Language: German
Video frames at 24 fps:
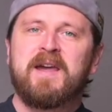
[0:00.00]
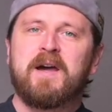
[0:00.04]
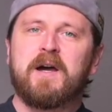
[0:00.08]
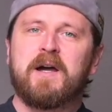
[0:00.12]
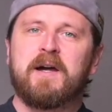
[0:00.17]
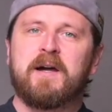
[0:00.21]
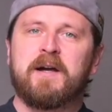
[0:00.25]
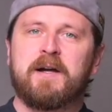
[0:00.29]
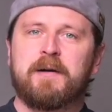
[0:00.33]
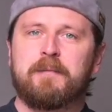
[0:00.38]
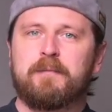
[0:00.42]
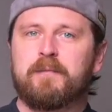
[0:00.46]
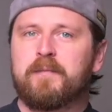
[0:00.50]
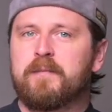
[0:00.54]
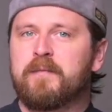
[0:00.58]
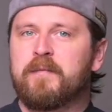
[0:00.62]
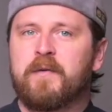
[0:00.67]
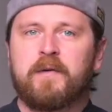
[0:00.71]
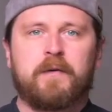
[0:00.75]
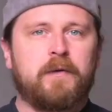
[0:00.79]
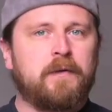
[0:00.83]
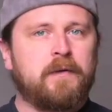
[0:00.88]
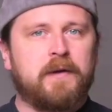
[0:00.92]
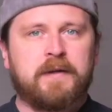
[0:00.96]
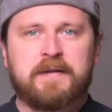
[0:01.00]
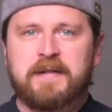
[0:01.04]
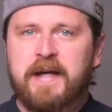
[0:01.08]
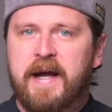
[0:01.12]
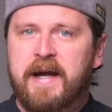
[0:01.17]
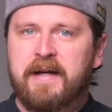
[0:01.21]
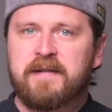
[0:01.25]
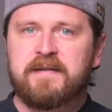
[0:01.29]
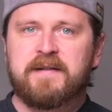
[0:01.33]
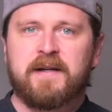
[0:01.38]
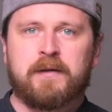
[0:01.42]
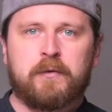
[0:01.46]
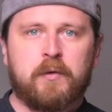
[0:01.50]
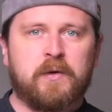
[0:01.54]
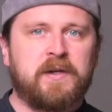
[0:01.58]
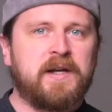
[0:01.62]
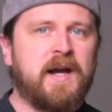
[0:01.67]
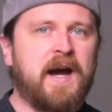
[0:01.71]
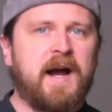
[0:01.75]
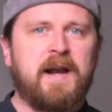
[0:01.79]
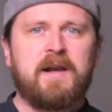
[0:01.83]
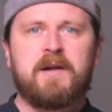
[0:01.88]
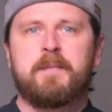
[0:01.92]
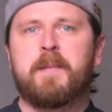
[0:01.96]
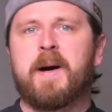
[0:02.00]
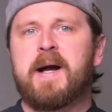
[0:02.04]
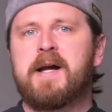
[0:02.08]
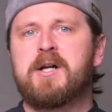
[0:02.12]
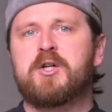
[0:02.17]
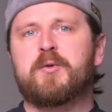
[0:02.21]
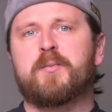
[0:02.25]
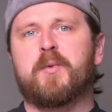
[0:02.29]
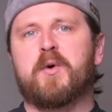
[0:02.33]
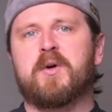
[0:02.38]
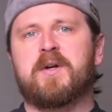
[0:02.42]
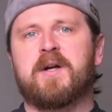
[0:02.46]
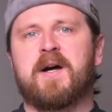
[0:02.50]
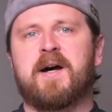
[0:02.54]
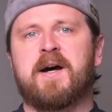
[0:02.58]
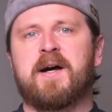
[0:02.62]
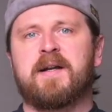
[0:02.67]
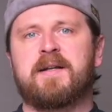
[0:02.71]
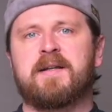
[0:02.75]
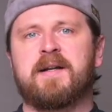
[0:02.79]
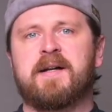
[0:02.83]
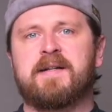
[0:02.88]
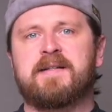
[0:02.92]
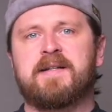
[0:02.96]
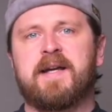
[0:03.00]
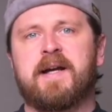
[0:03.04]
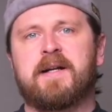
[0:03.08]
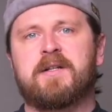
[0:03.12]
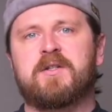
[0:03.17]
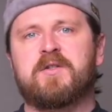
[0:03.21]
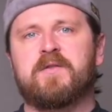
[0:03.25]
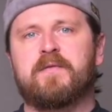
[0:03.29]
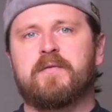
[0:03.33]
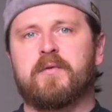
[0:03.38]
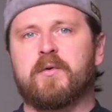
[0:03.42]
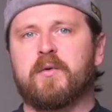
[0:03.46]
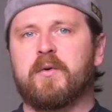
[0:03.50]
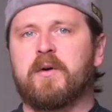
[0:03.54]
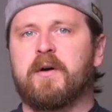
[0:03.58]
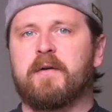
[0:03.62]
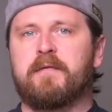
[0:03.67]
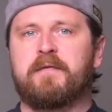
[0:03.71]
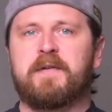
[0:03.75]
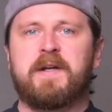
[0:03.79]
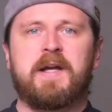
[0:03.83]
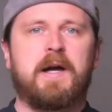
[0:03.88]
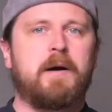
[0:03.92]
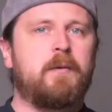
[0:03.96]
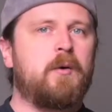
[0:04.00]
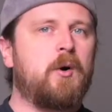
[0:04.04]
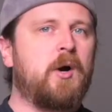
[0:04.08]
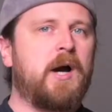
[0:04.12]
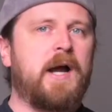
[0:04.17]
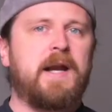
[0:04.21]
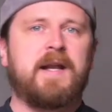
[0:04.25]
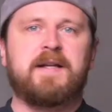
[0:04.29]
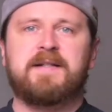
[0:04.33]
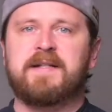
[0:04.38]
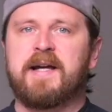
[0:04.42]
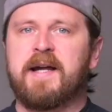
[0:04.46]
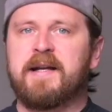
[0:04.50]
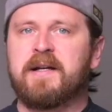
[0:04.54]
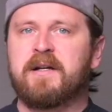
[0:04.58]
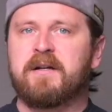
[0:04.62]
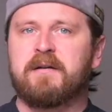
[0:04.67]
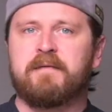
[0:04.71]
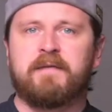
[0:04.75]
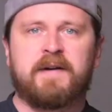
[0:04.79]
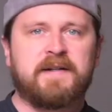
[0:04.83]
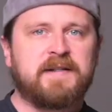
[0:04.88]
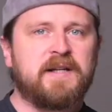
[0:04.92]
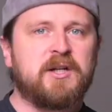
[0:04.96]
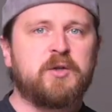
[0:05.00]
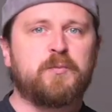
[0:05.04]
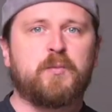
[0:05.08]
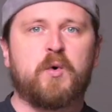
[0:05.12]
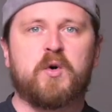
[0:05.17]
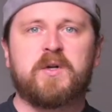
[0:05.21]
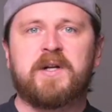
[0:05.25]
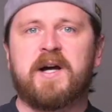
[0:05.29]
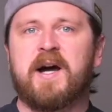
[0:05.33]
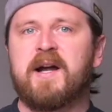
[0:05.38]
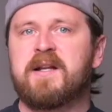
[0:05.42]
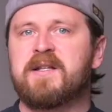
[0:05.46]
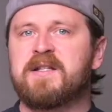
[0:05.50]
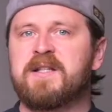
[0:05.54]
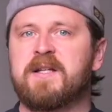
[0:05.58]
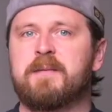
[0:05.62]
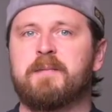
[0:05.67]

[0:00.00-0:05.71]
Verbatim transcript: Ähm, es eignen sich natürlich alle Ballsportarten als Actionfotografie, aber auch alles andere. Wassersportarten